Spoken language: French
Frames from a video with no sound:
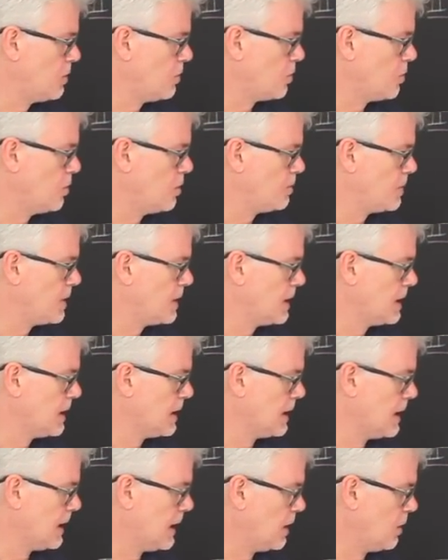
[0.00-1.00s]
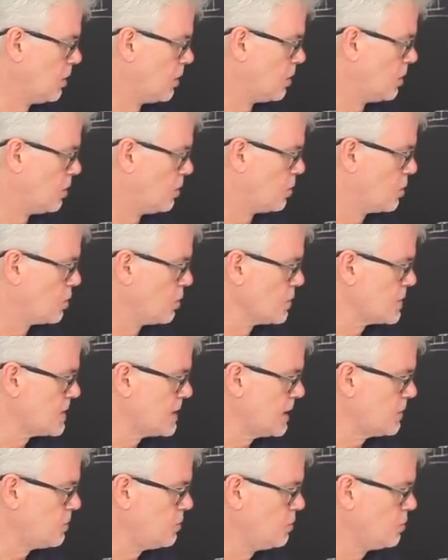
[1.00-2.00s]
à l'Europe. Alors, on
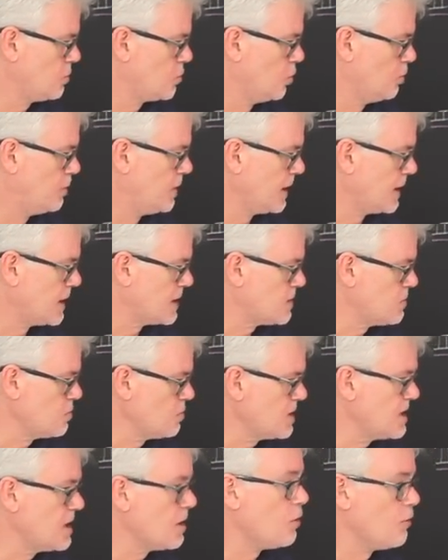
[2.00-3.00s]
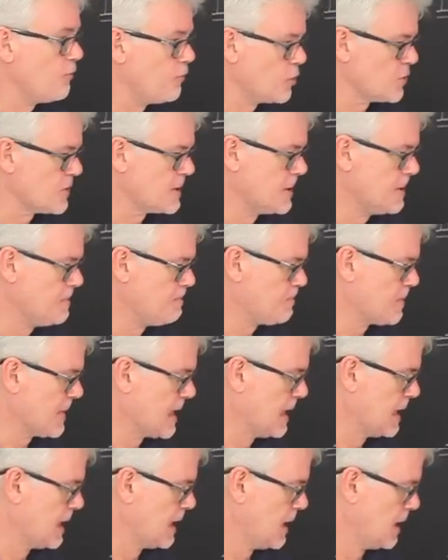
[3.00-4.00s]
constate une coopération qui est renforcée.
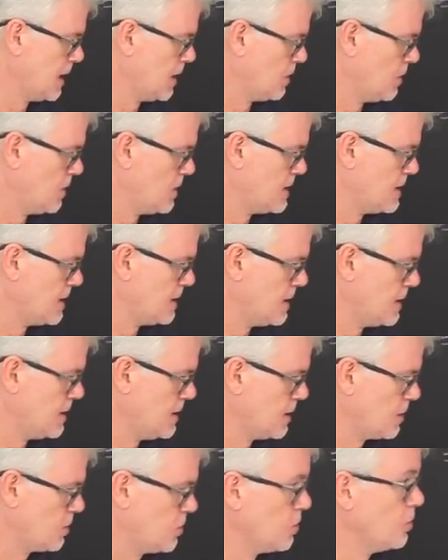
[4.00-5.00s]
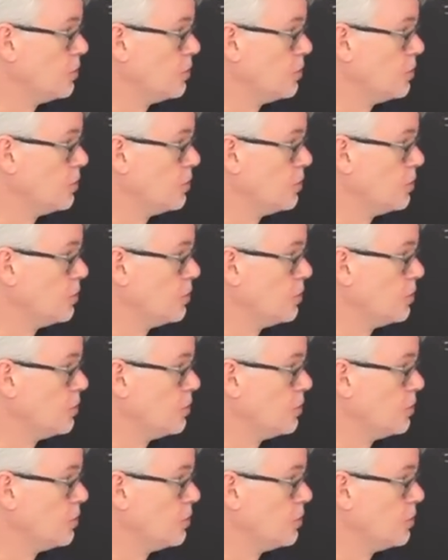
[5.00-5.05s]
Euh, c'est-à-dire